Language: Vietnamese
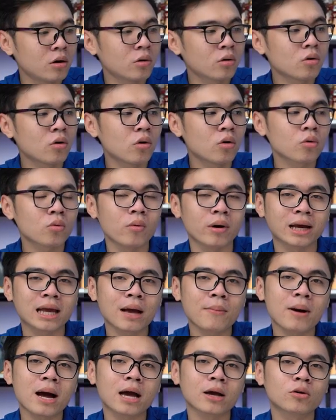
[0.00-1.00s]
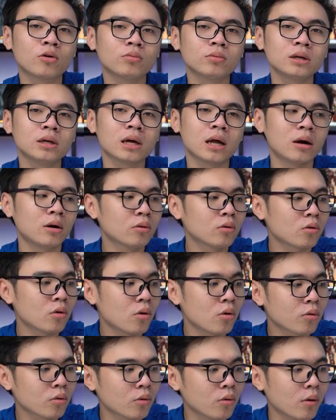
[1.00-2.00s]
Logo của GearBuy cũng như là
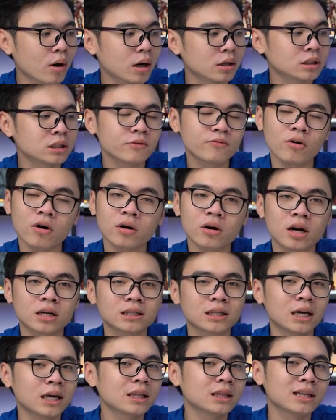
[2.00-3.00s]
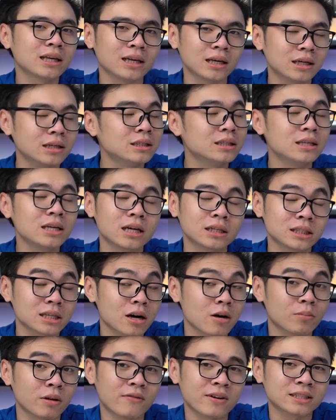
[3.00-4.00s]
logo của GeForce RTX thì dĩ nhiên
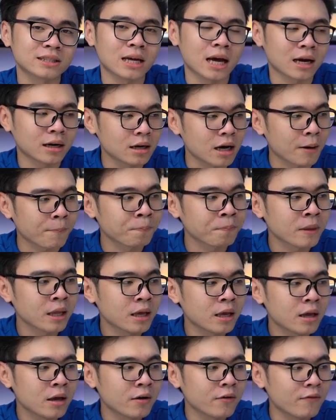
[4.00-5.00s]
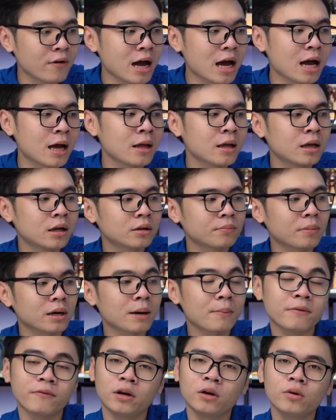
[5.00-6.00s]
sẽ không thể phát sáng được. Và
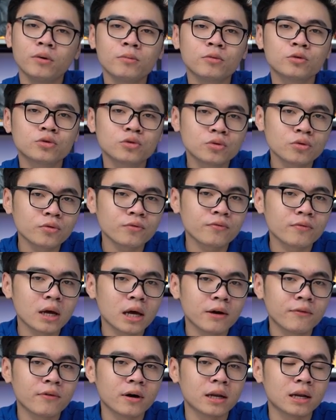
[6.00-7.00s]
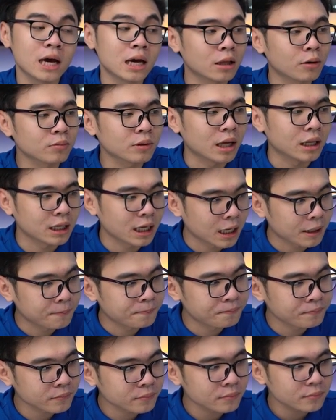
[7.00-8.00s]
các bạn phải lưu ý một chút về phần hệ thống tản nhiệt.
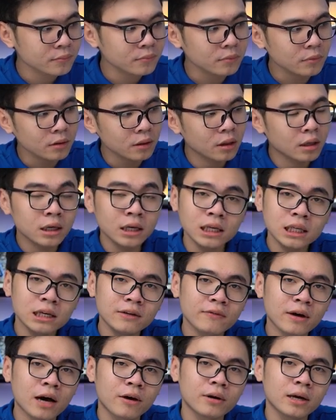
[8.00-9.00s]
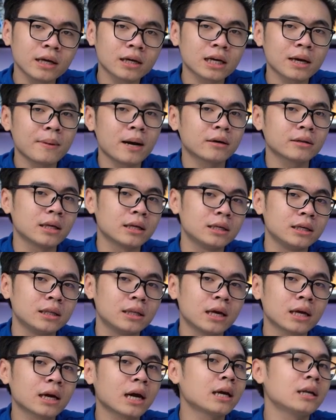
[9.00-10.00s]
Khi nhìn vào đây các bạn có thể nhìn
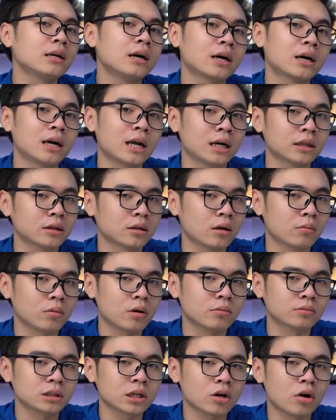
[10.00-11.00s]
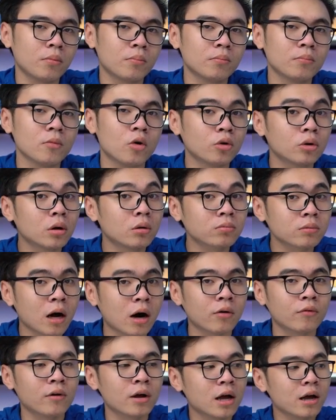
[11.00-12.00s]
thấy ngay được là tổng cộng sẽ có 4 ống
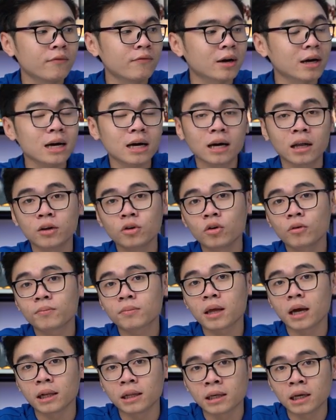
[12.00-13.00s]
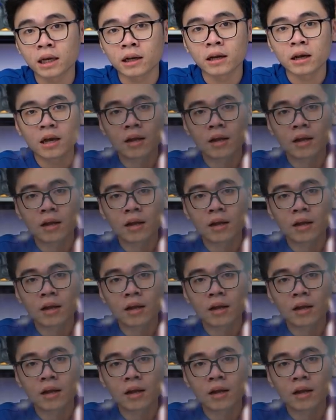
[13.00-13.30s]
đồng và các lá nhôm tản nhiệt,